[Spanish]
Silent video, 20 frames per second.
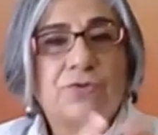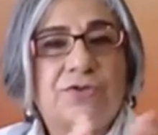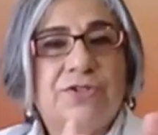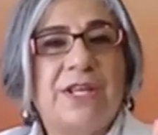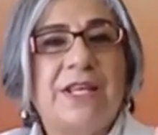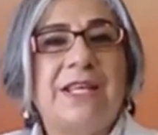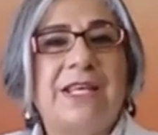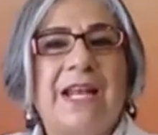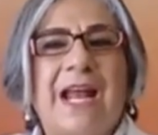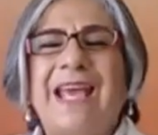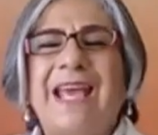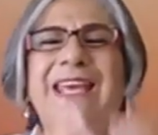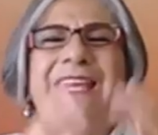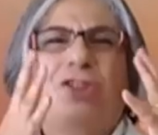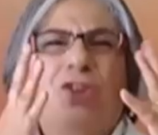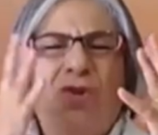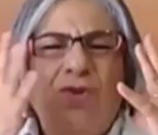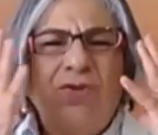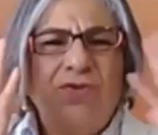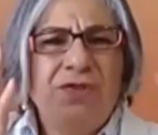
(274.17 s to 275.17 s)
Usted dirá, ¿y
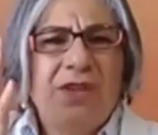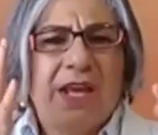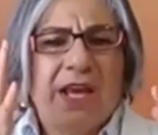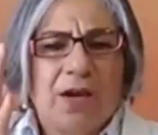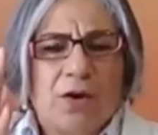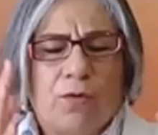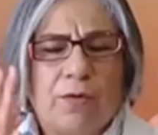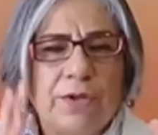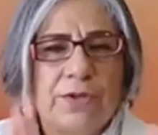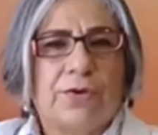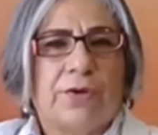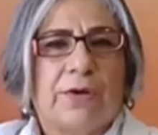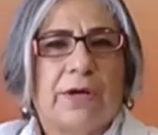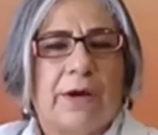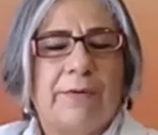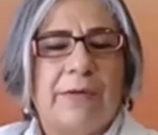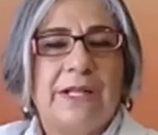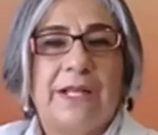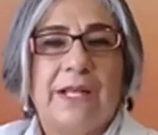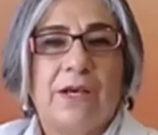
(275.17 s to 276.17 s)
dónde encuentro
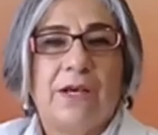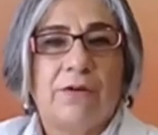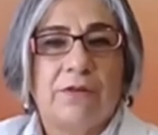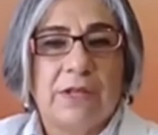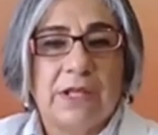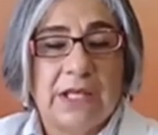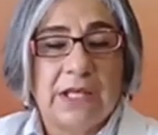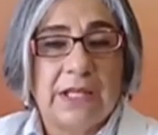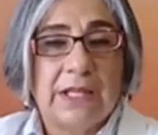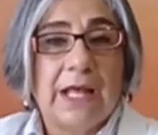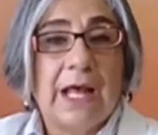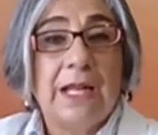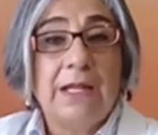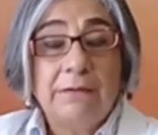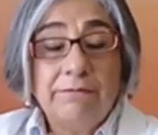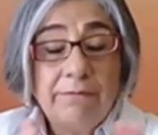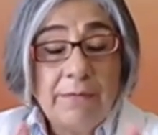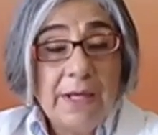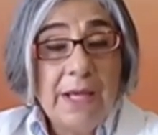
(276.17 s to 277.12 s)
Cabildeo Digital?